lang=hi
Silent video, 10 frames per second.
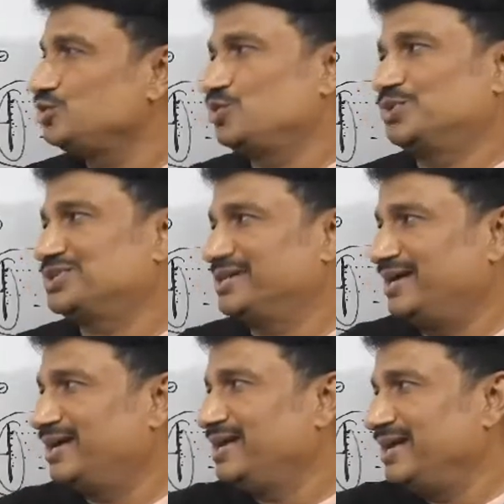सोर्स है
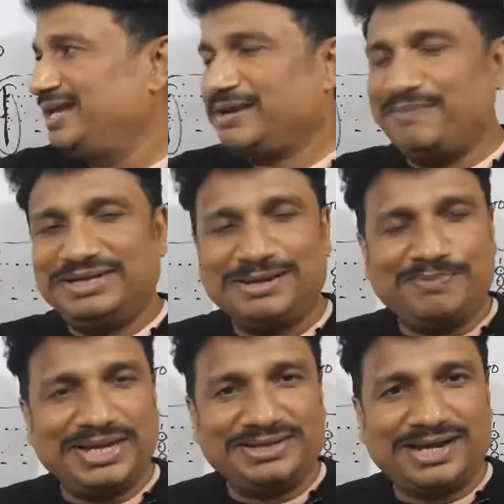यहाँ एक मेटल
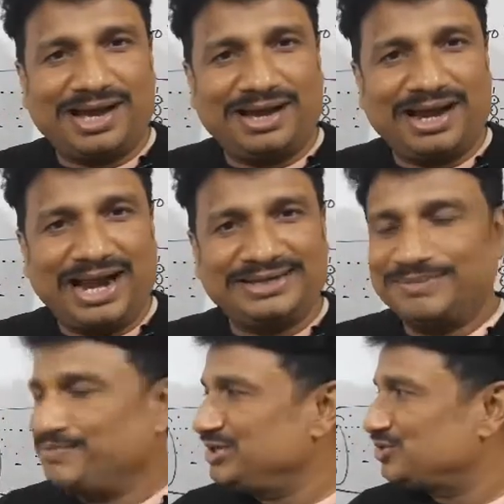प्लेट का
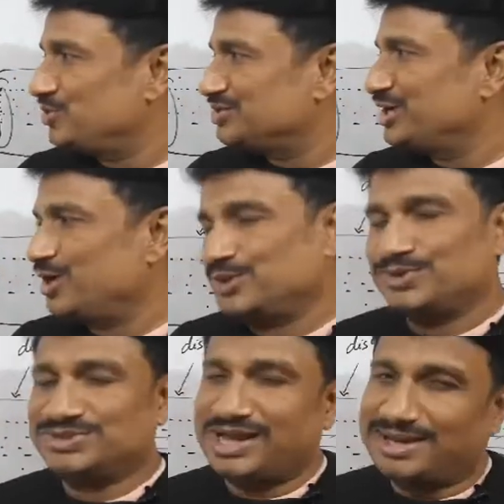एटम भी सोर्स है और
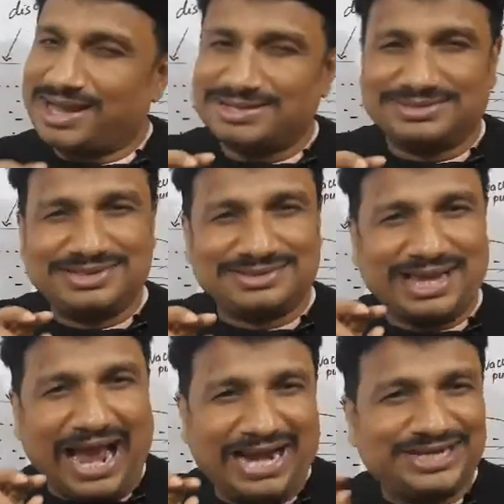दूसरा गैसियस
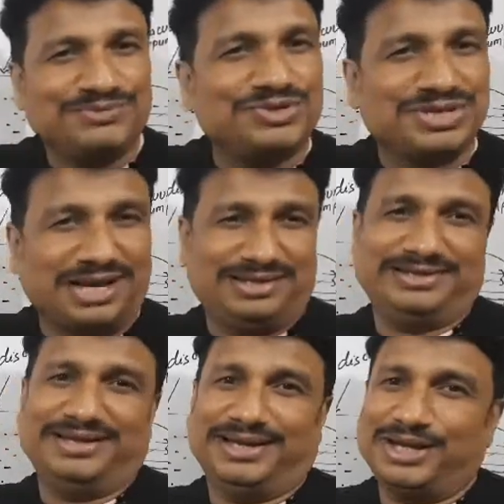एटम जो यहाँ
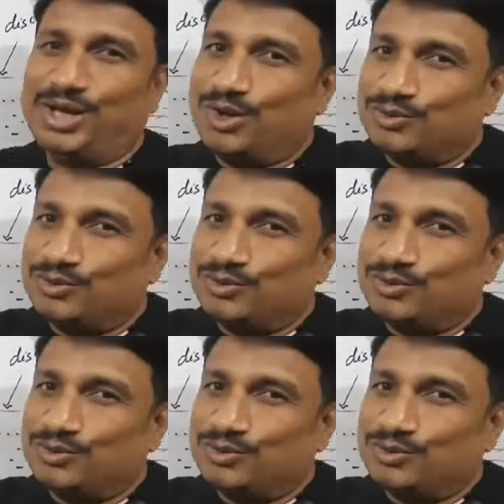लिए हैं